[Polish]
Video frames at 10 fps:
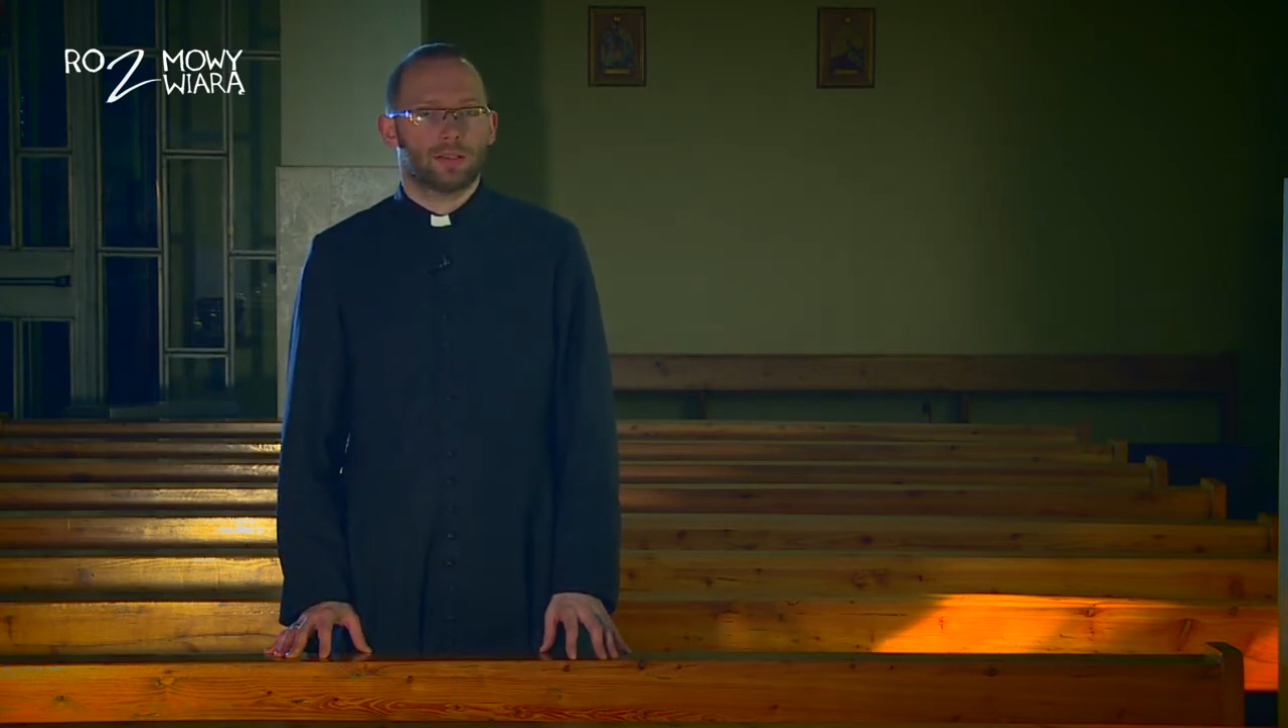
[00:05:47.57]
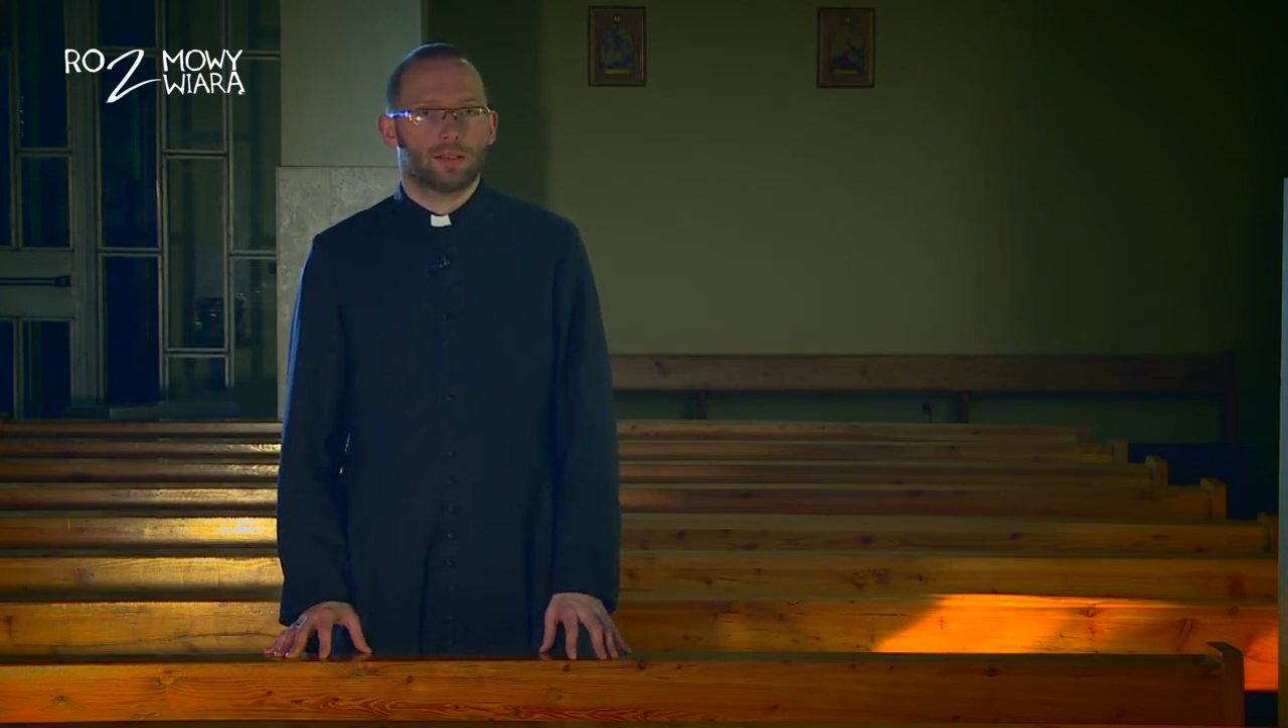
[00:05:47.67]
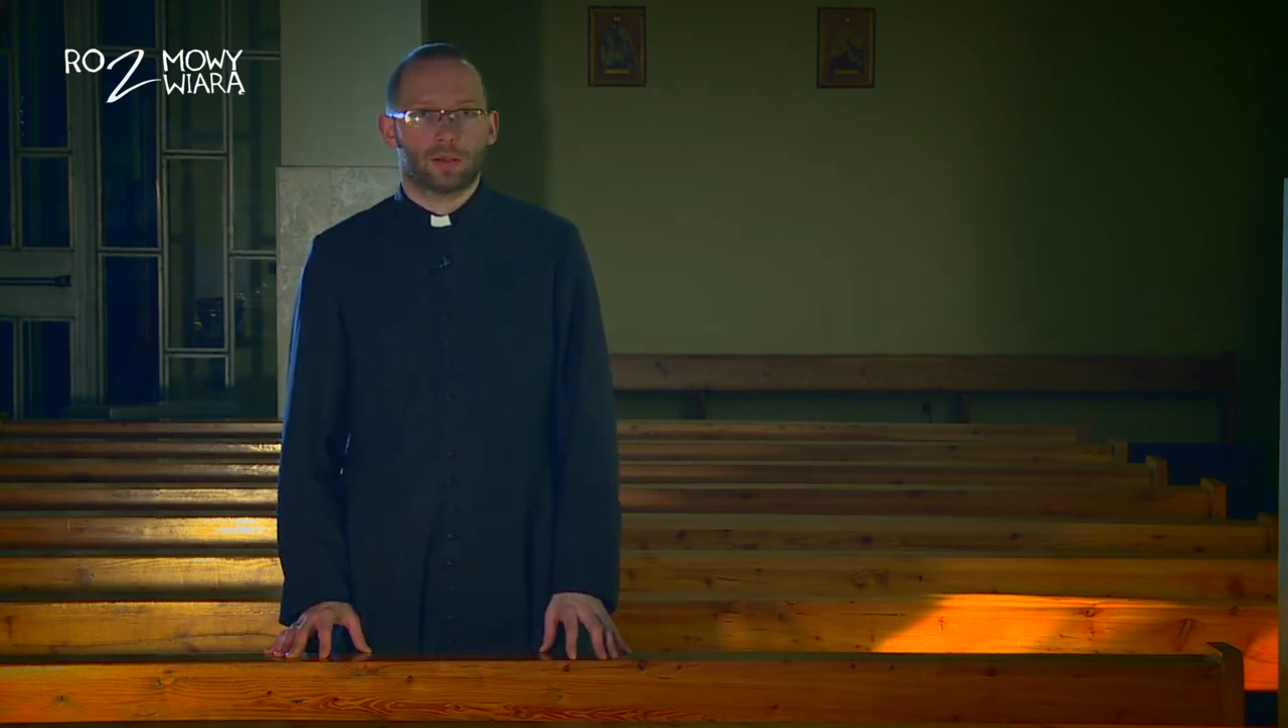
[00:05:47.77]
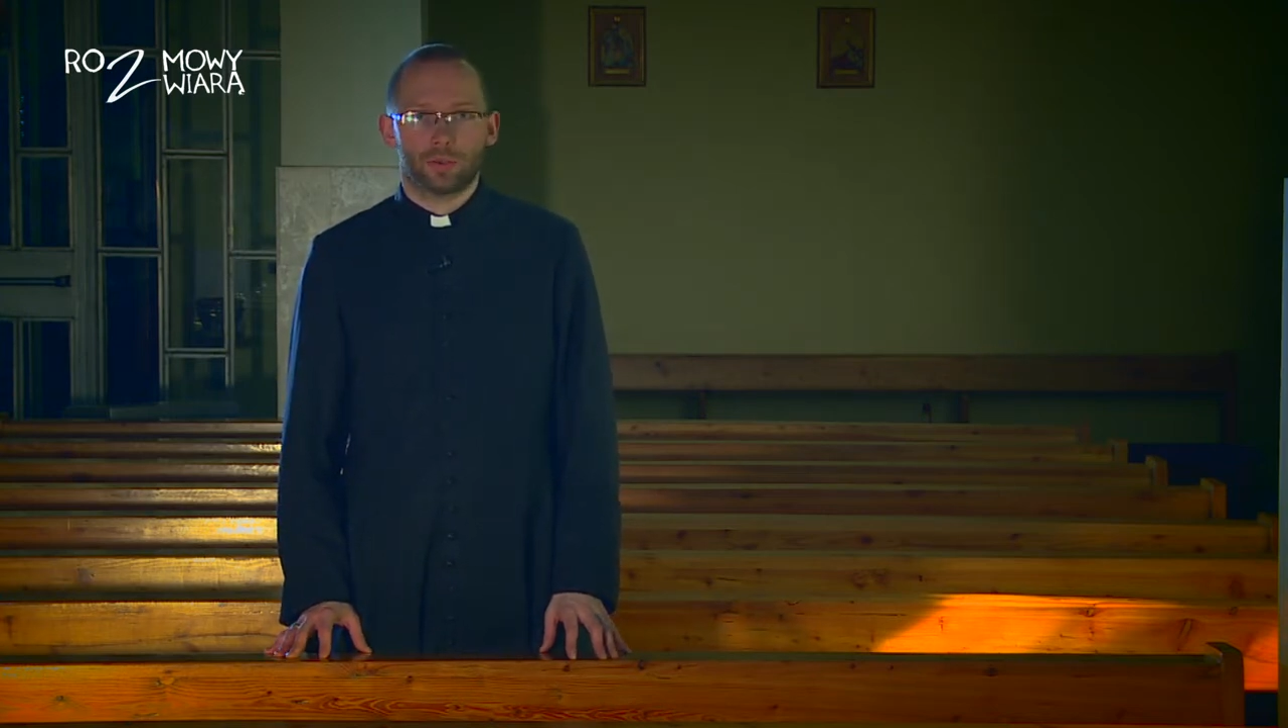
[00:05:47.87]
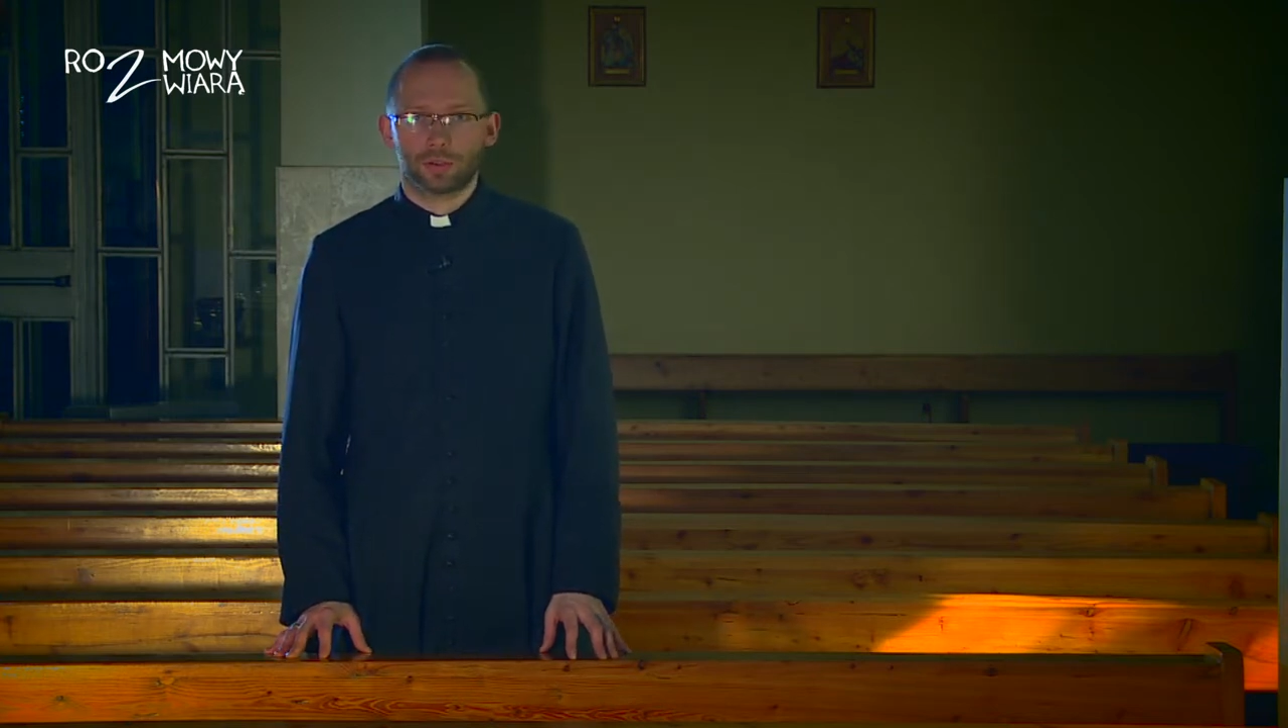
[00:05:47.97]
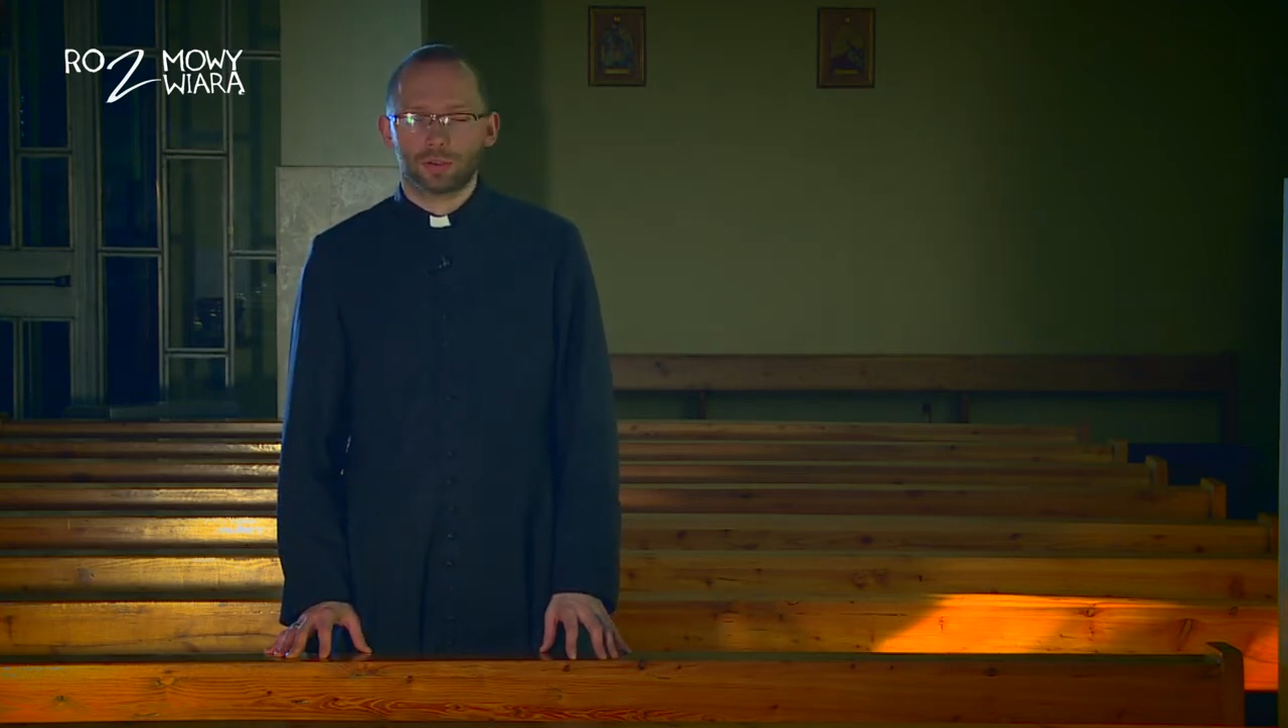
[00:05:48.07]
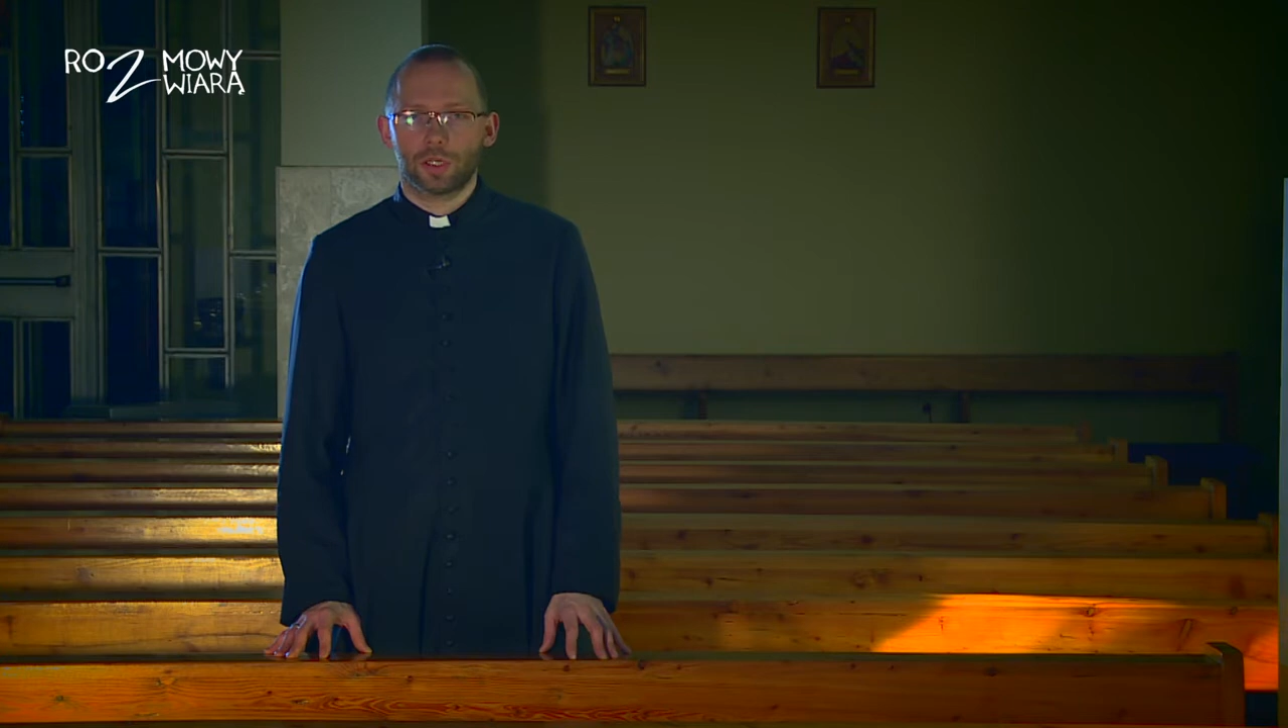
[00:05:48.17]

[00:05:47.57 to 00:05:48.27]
sam Jezus